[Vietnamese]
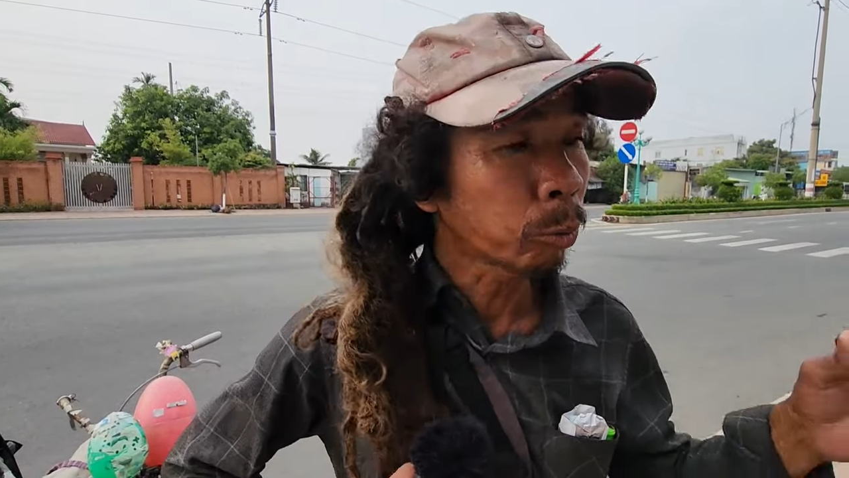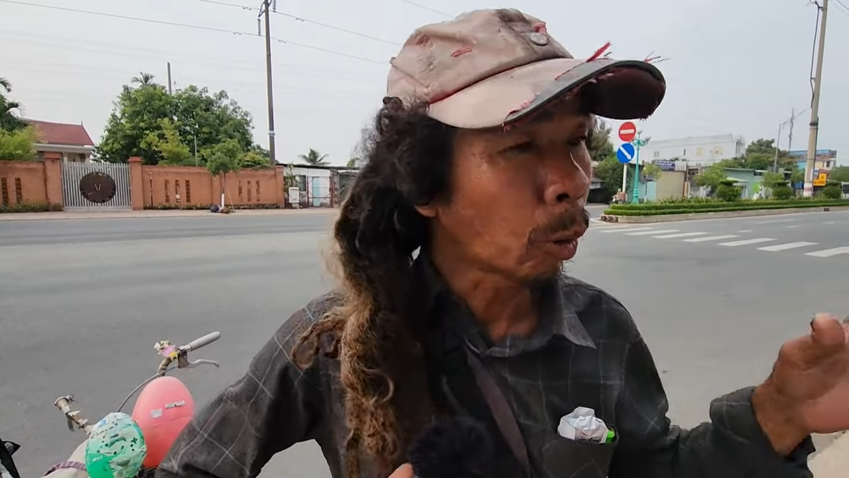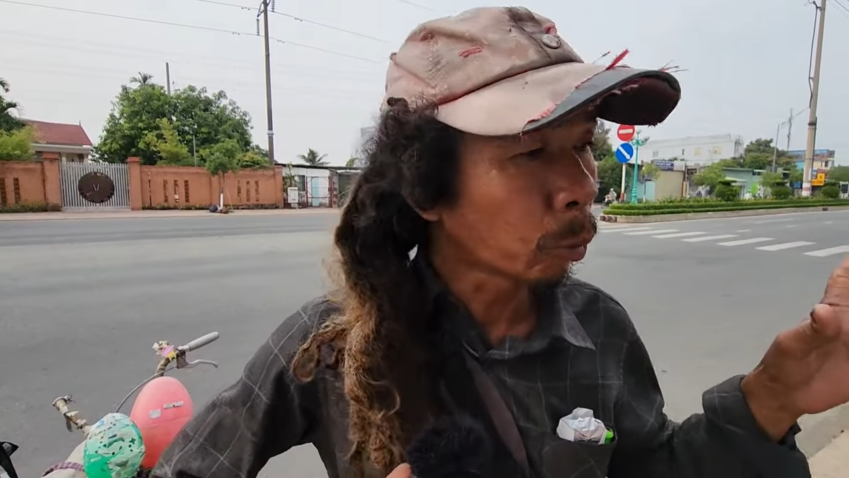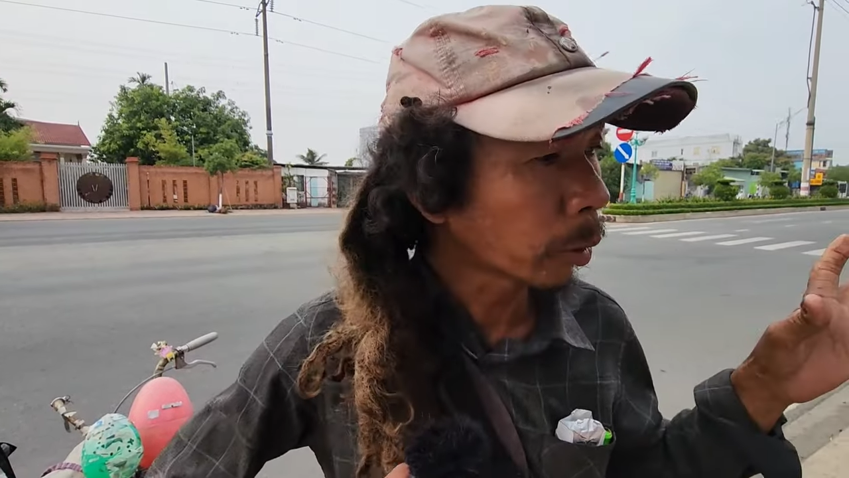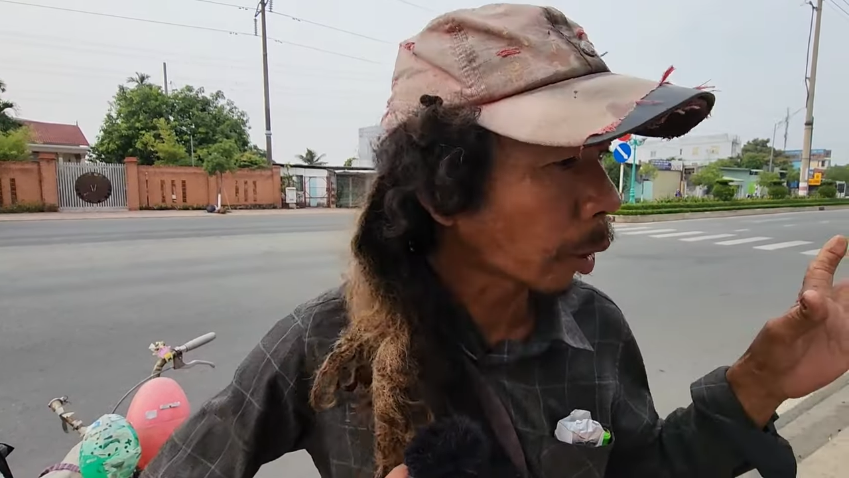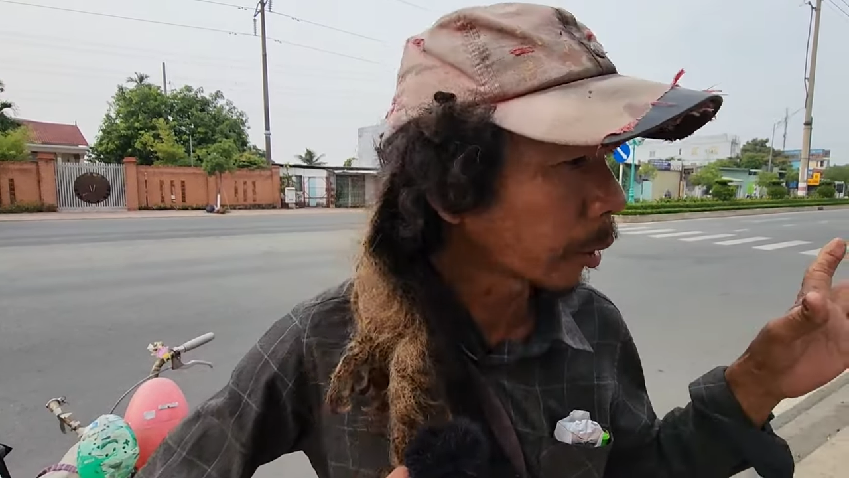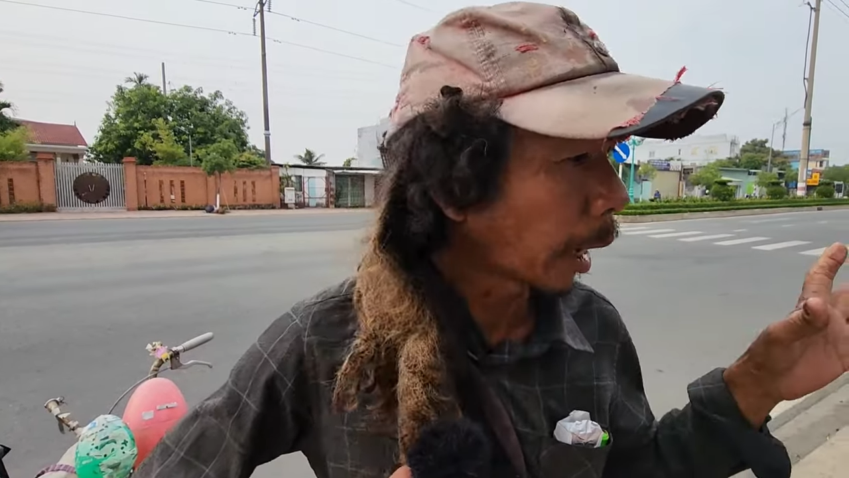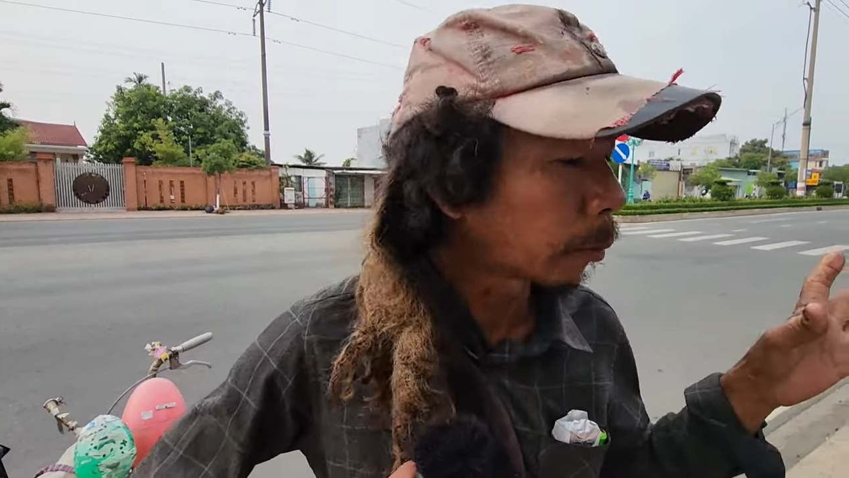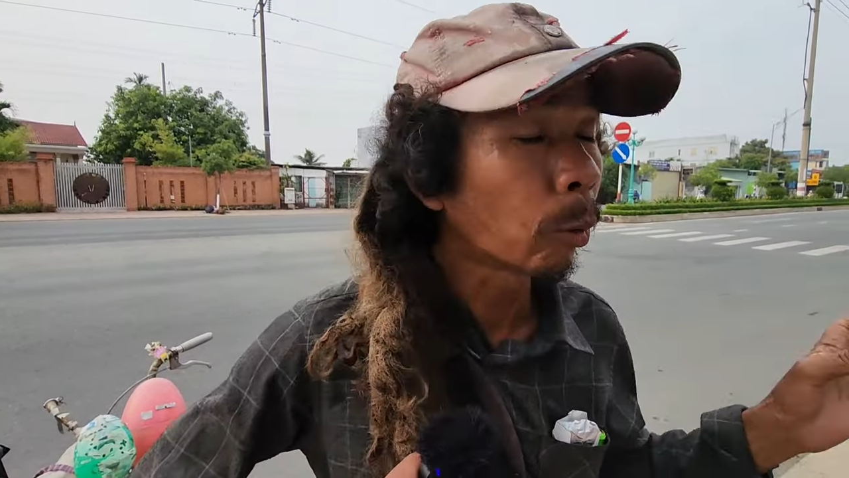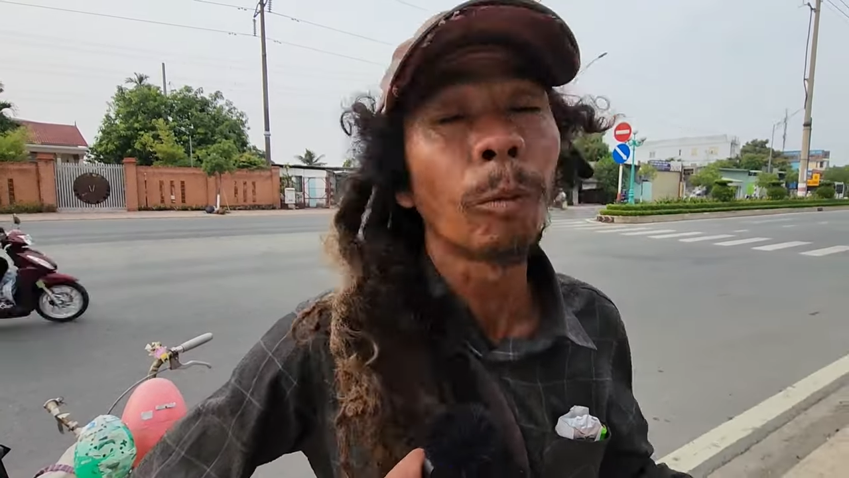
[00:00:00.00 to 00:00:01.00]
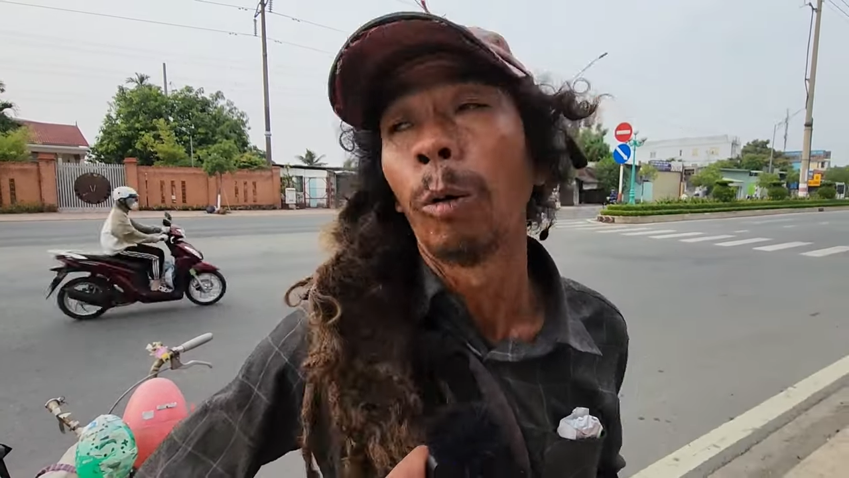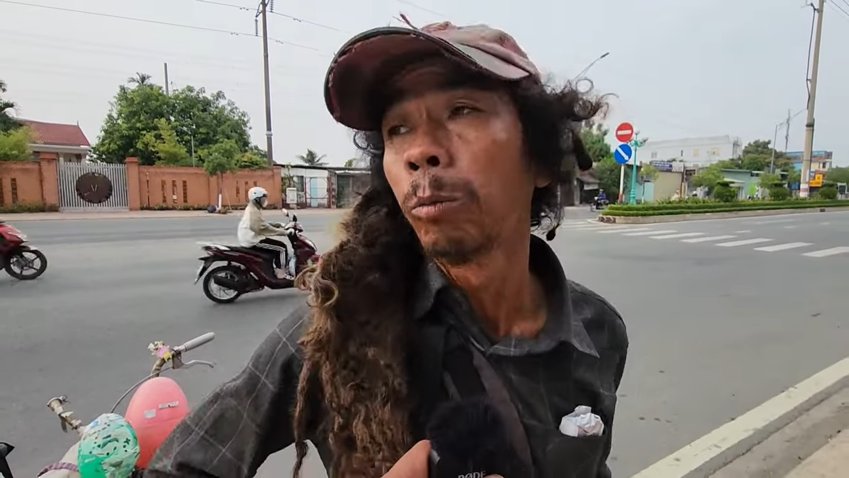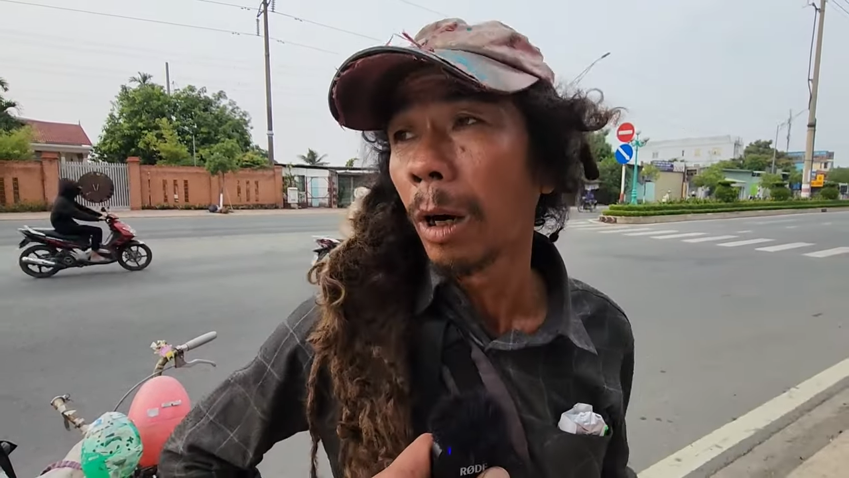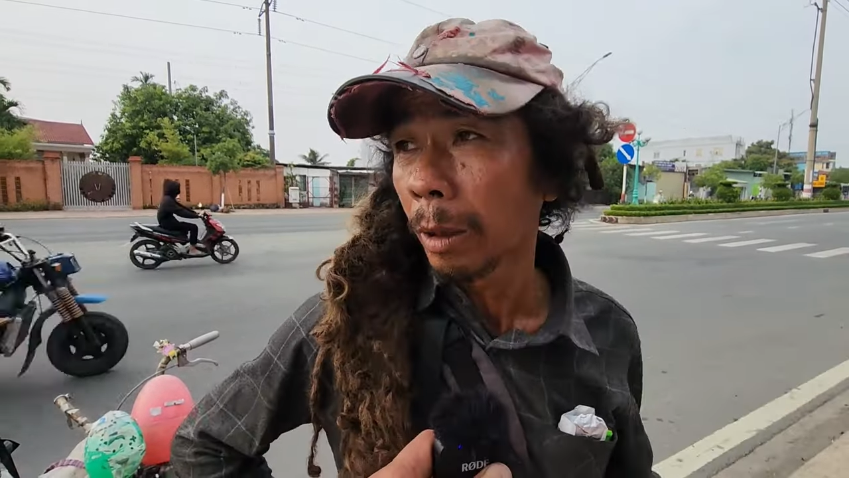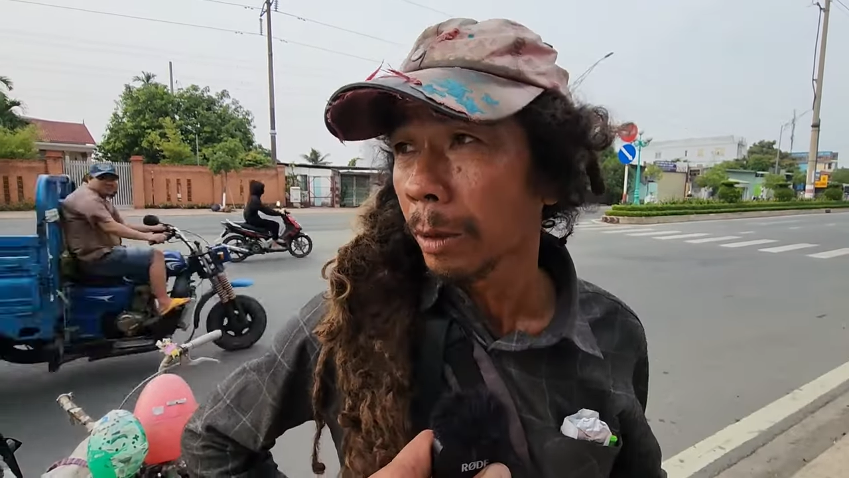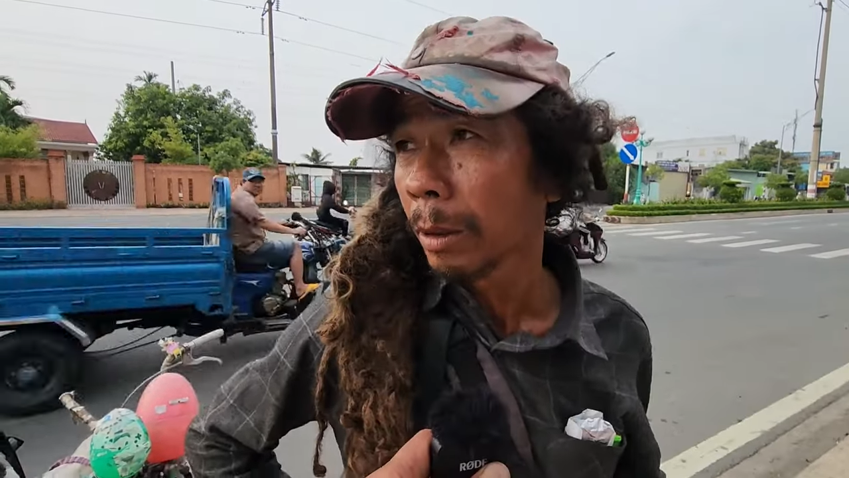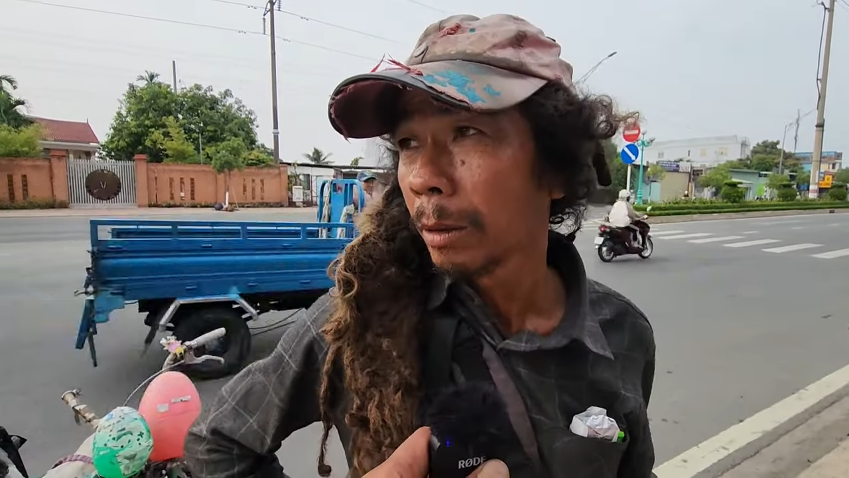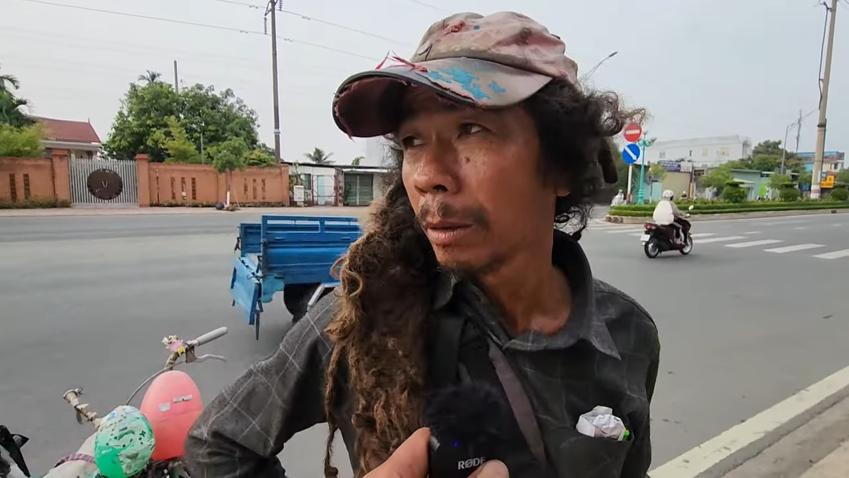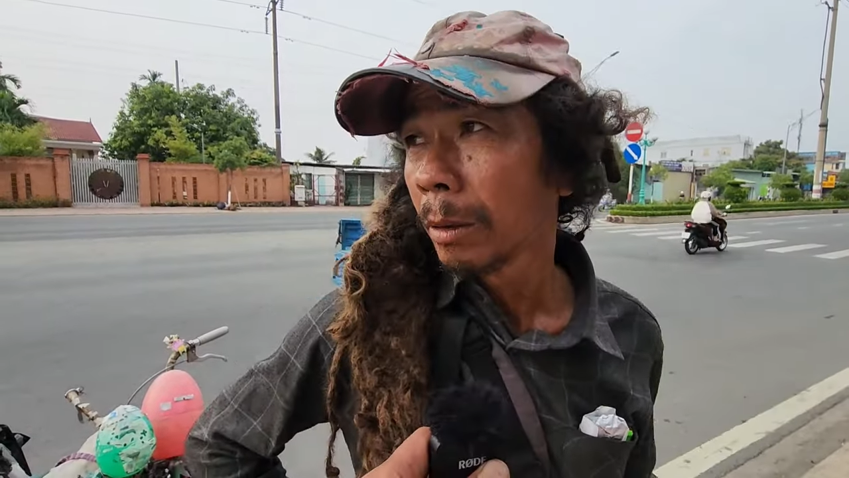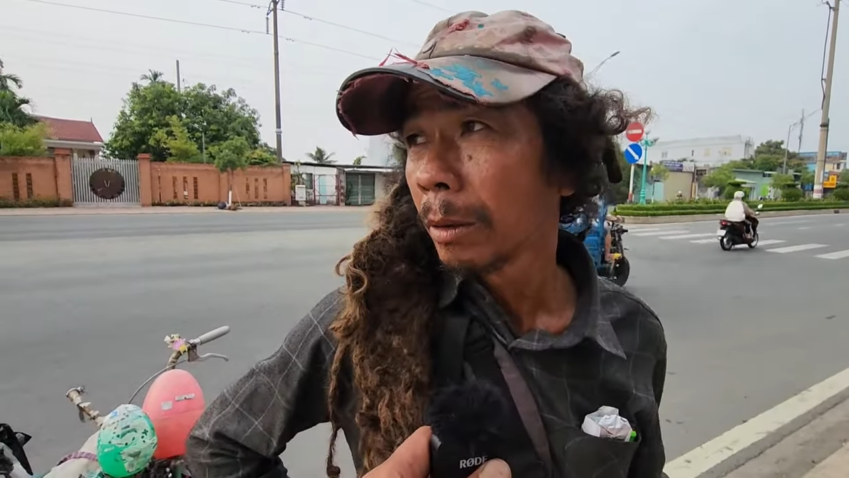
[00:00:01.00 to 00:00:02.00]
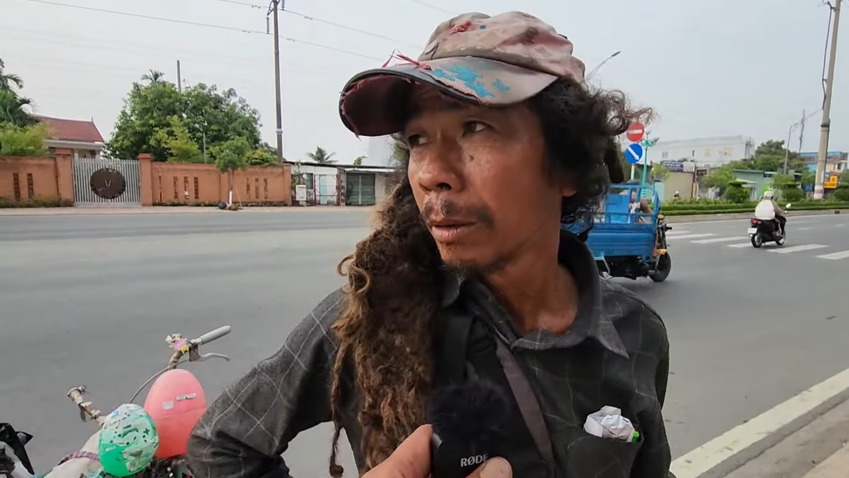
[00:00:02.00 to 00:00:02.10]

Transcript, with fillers: cũng có cho già mình cũng còn dạ.